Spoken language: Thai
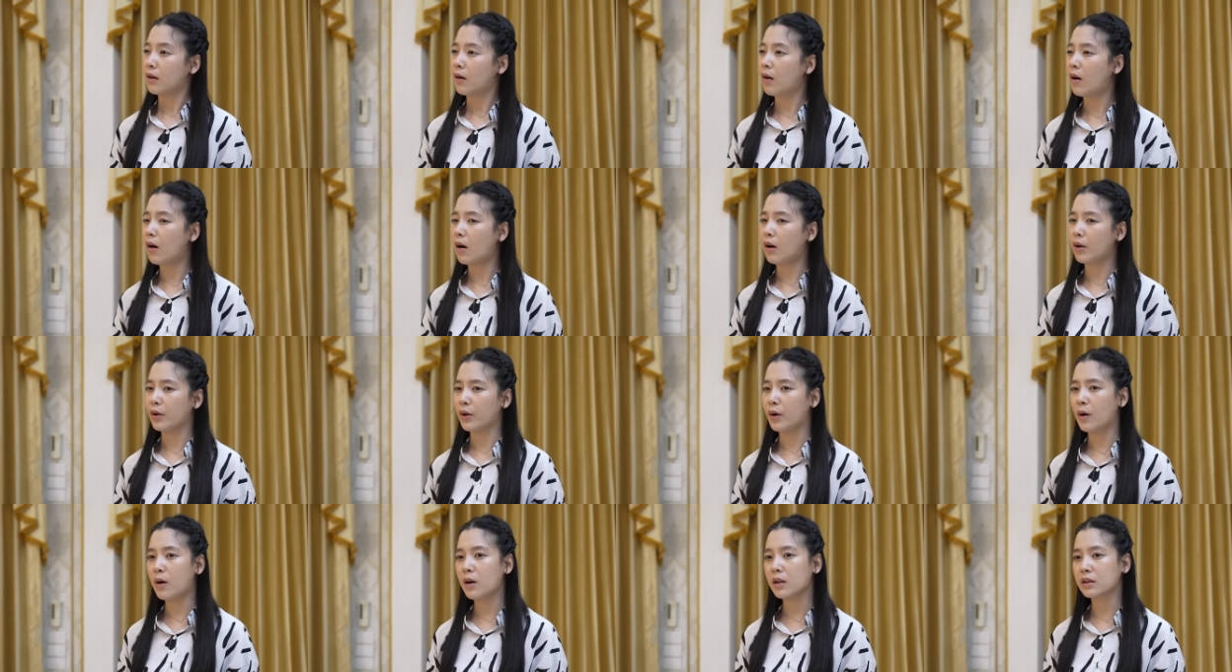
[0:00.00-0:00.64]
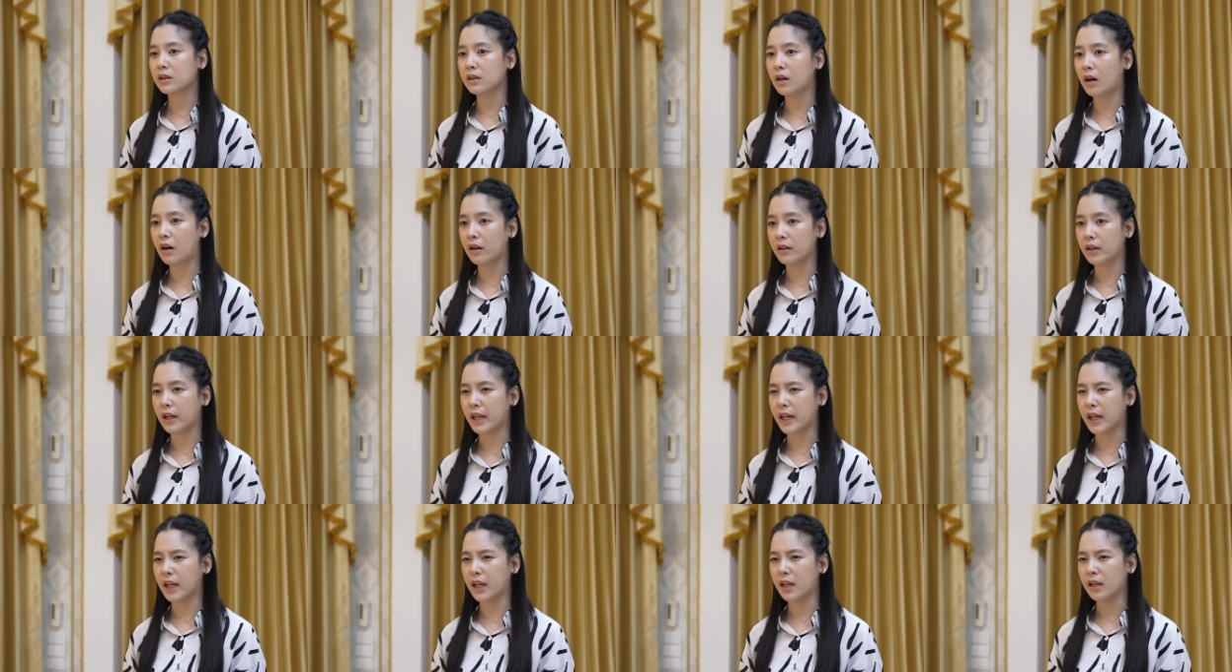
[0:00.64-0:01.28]
ขอโทษตอน
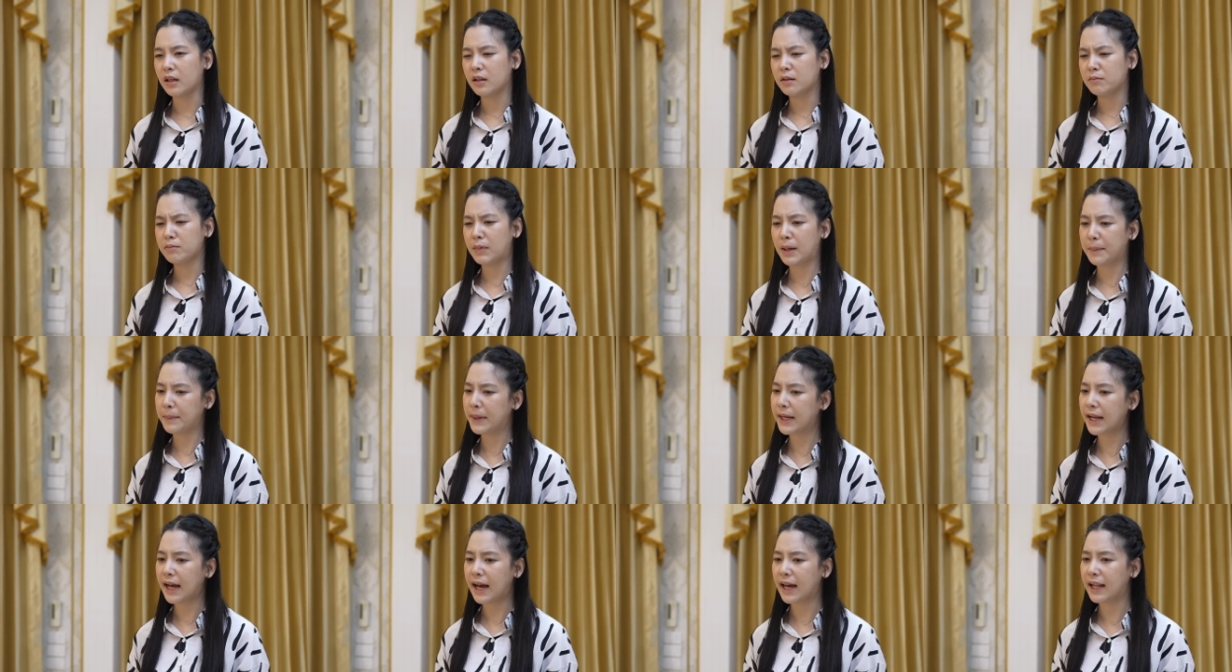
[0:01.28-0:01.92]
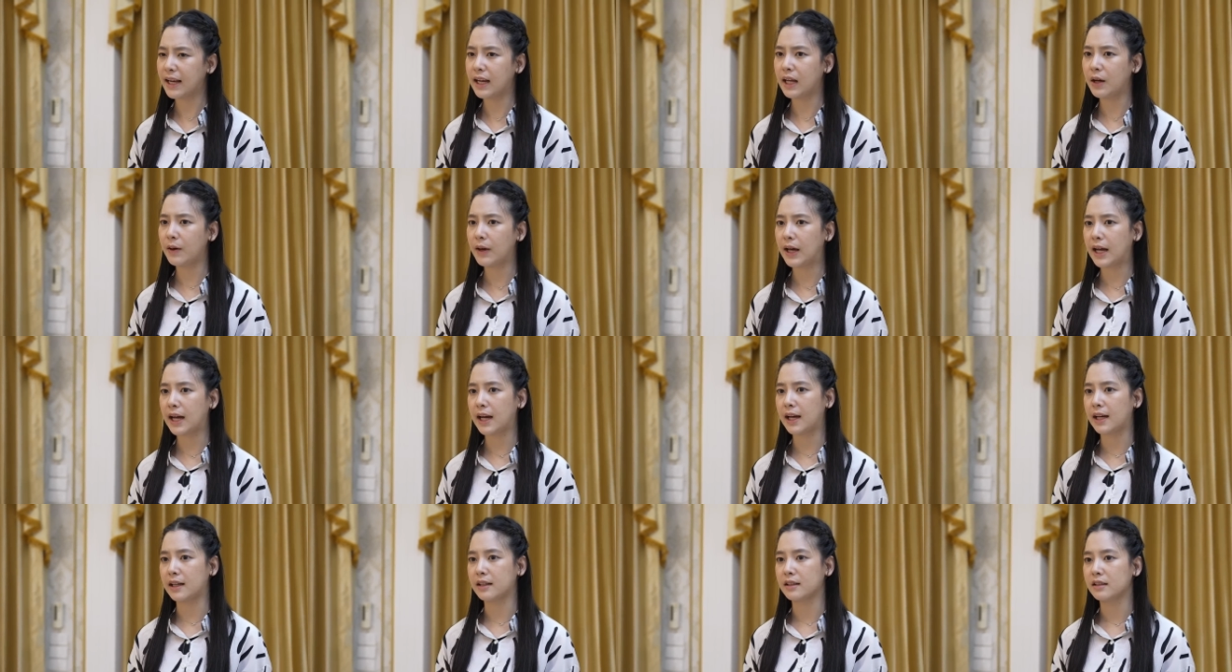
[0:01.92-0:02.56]
นี้มันไม่ทันแล้วล่ะ
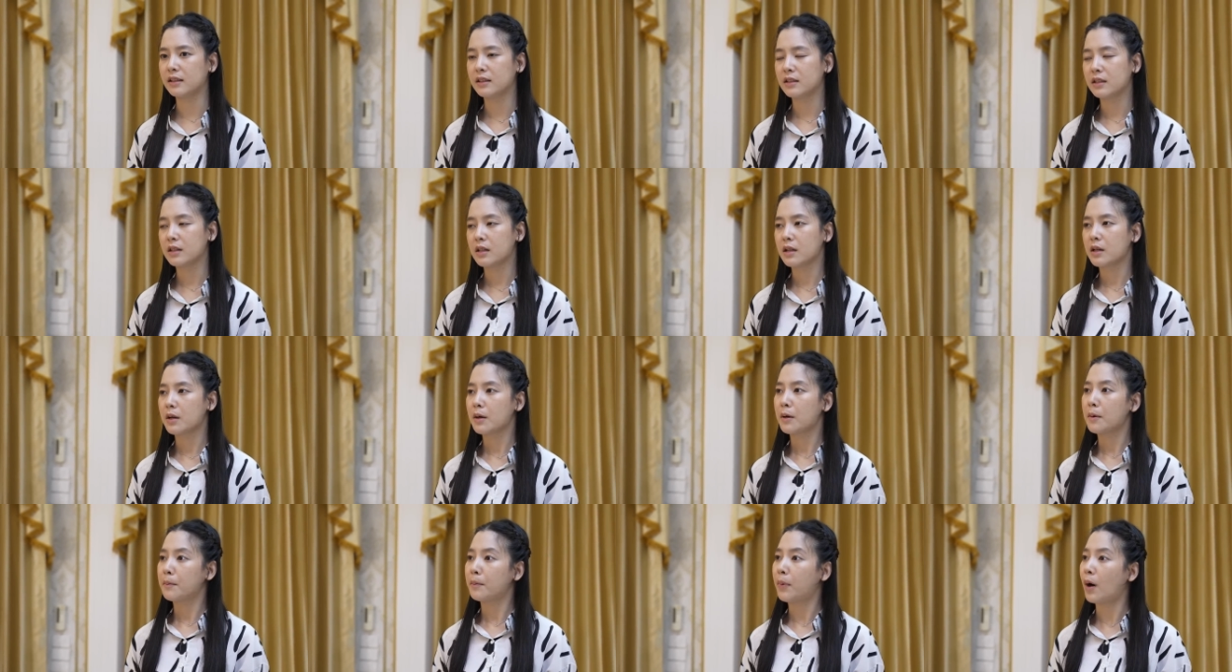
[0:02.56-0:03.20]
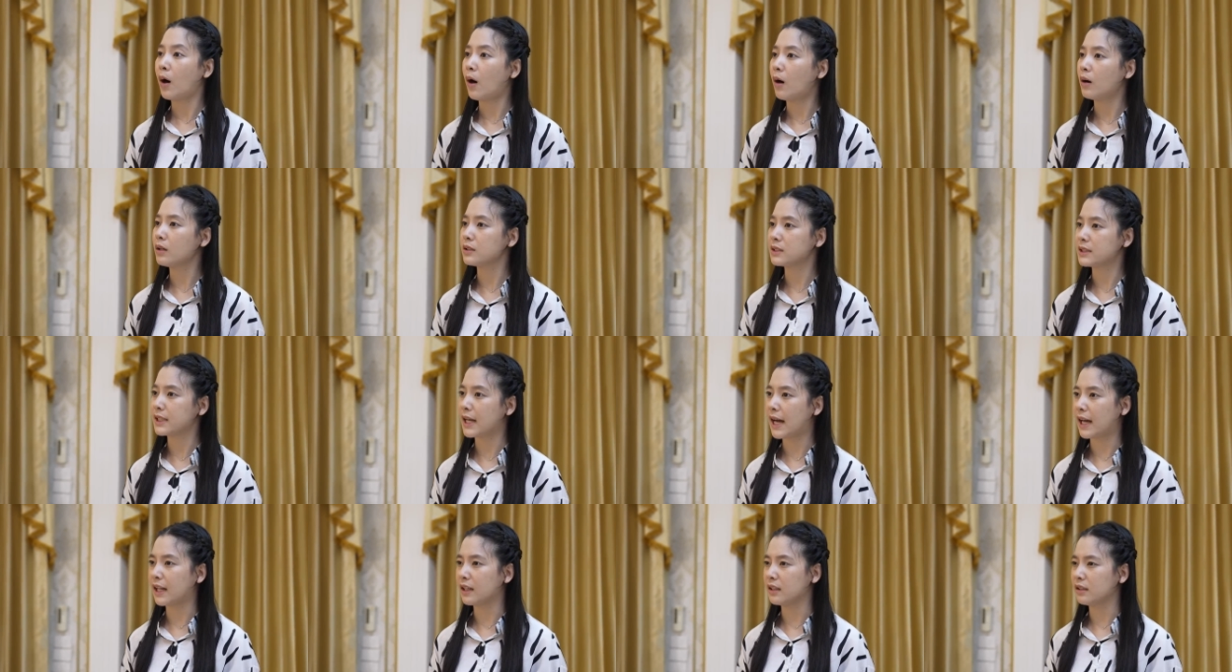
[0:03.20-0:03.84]
ค่ะ เพราะ
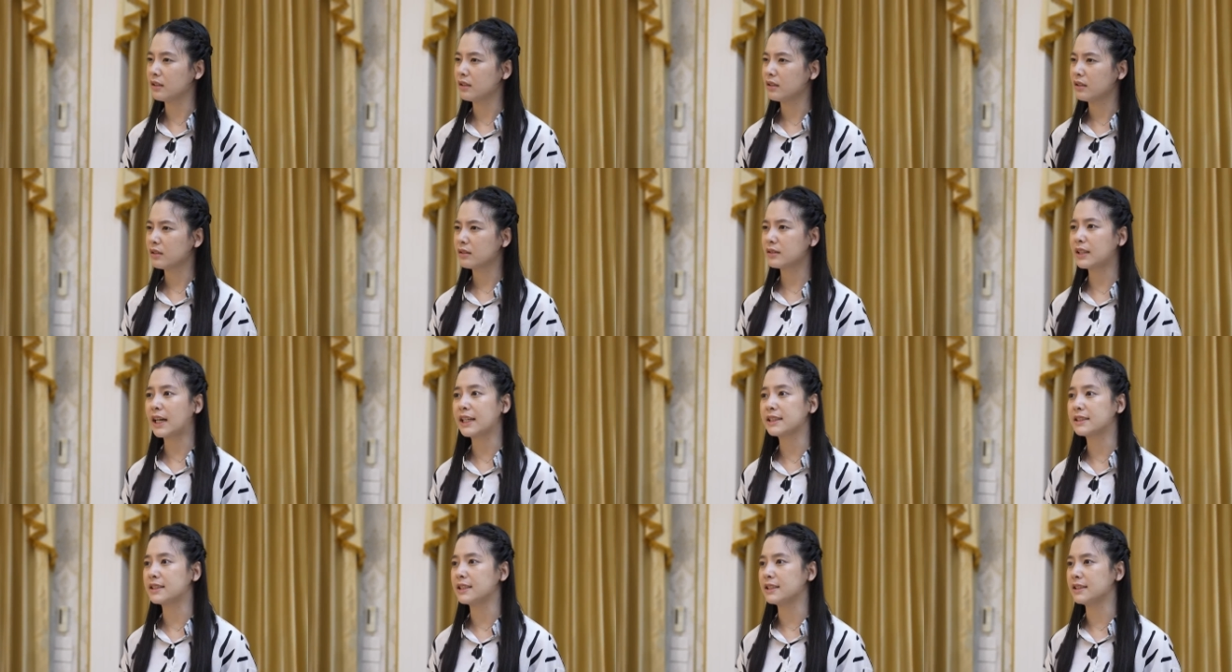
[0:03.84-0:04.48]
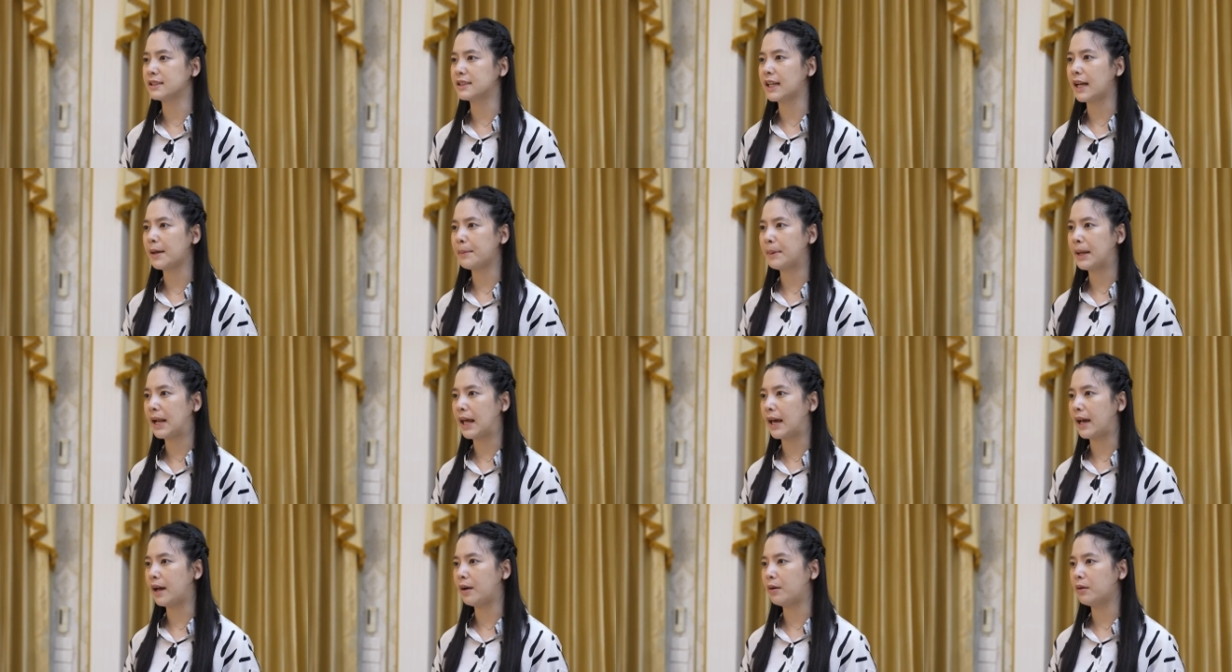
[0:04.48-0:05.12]
ฉันตัดสินใจไป
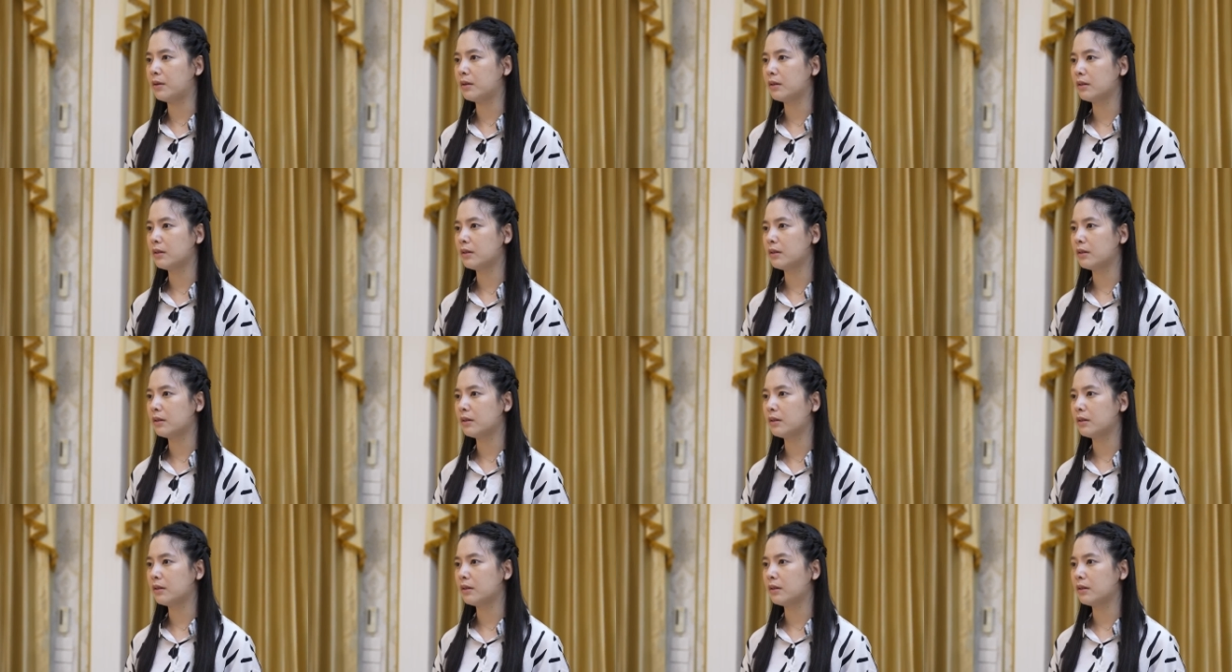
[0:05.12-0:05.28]
แล้ว